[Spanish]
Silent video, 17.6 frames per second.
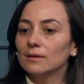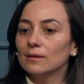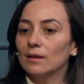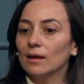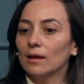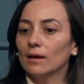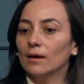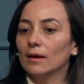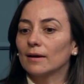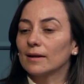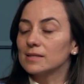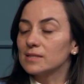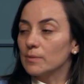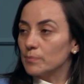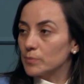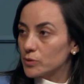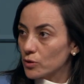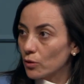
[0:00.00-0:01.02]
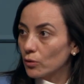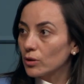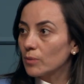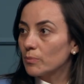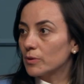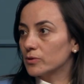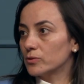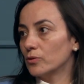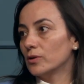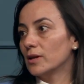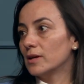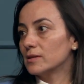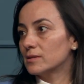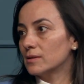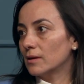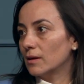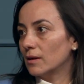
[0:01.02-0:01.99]
de recepción de
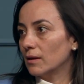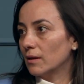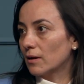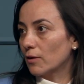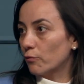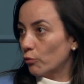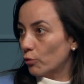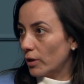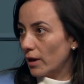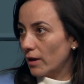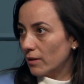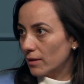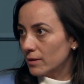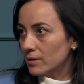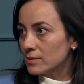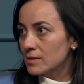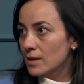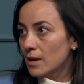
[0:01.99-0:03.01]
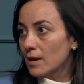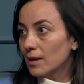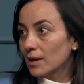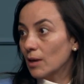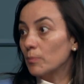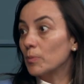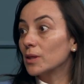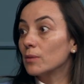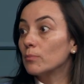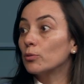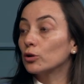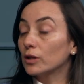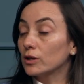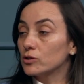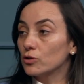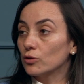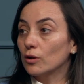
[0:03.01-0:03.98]
personas eh, refugiadas que piden
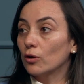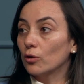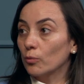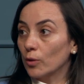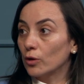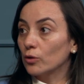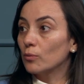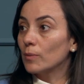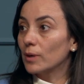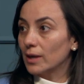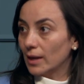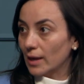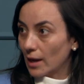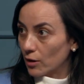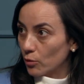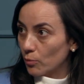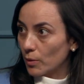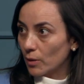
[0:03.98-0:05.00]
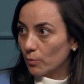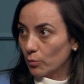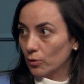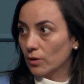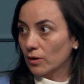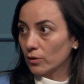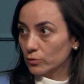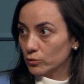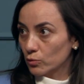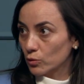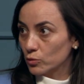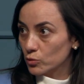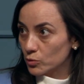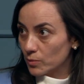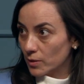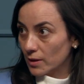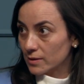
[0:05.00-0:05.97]
protección al gobierno mexicano para poder reconstruir
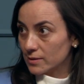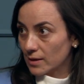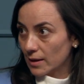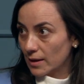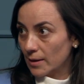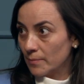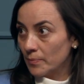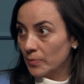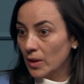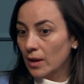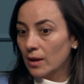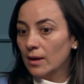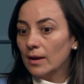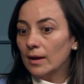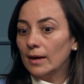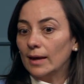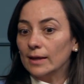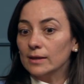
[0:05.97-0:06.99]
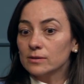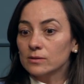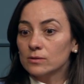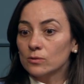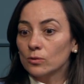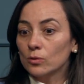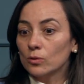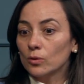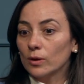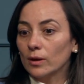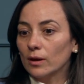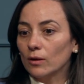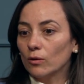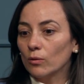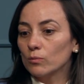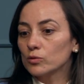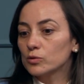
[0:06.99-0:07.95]
sus vidas acá. Esto
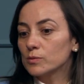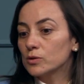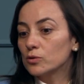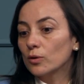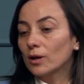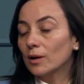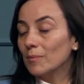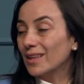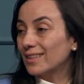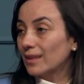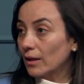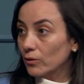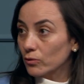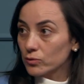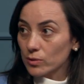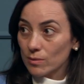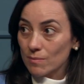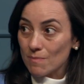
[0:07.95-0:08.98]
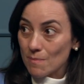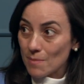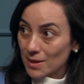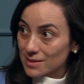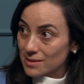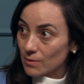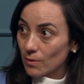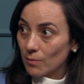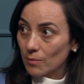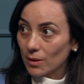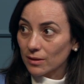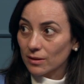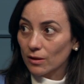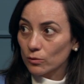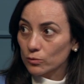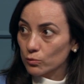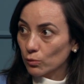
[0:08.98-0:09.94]
eh, lo hemos visto incrementándose
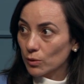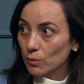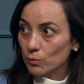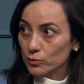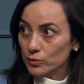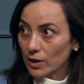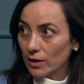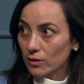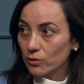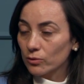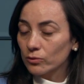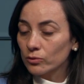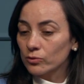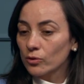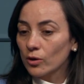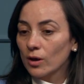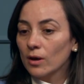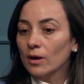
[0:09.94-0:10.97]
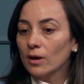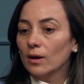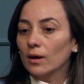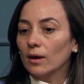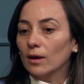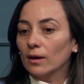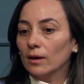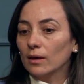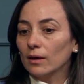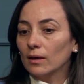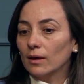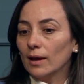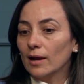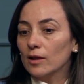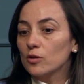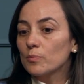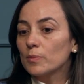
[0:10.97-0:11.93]
masivamente en los últimos años. Eh,
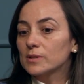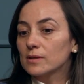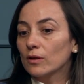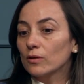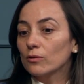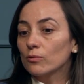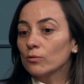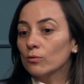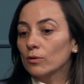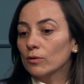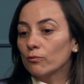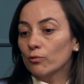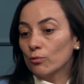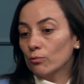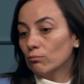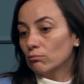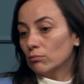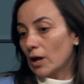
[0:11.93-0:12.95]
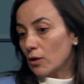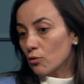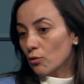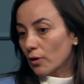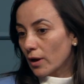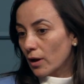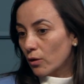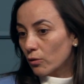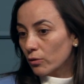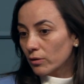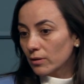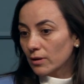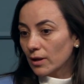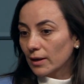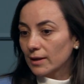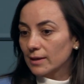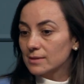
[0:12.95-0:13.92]
el año pasado fue un año récord
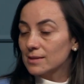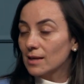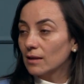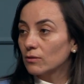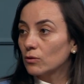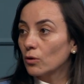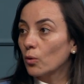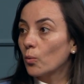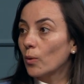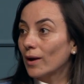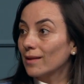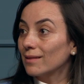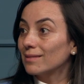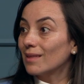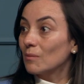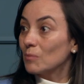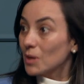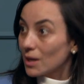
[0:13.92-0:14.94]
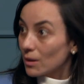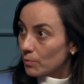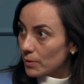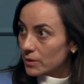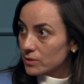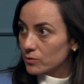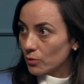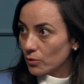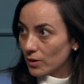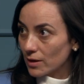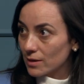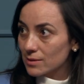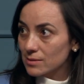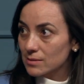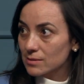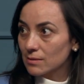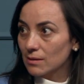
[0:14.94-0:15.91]
en el que 140 mil
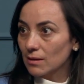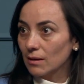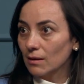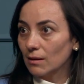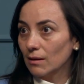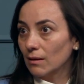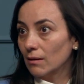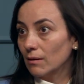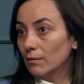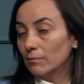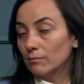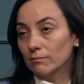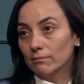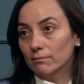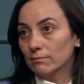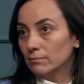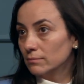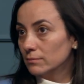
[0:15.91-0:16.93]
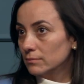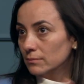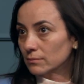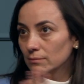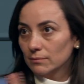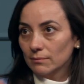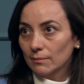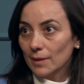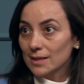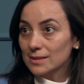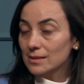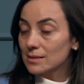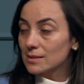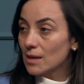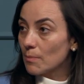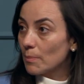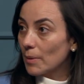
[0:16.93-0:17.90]
personas de más de
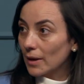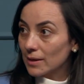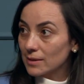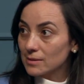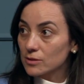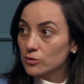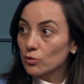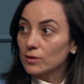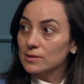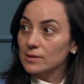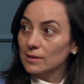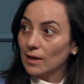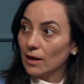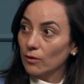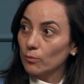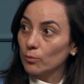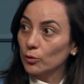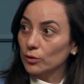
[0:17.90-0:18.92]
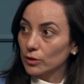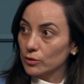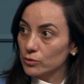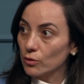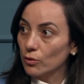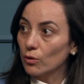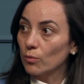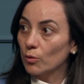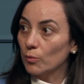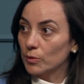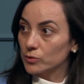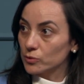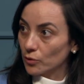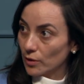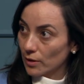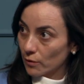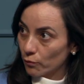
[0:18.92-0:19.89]
100 países solicitaron protección como
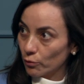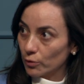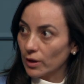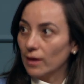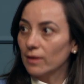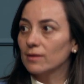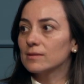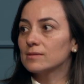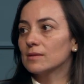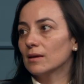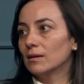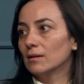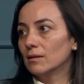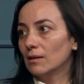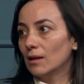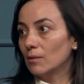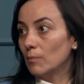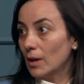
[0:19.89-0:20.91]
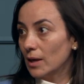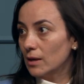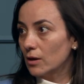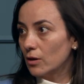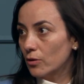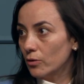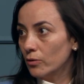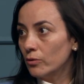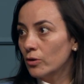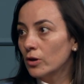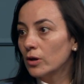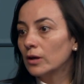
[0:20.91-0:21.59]
personas refugiadas en, en México.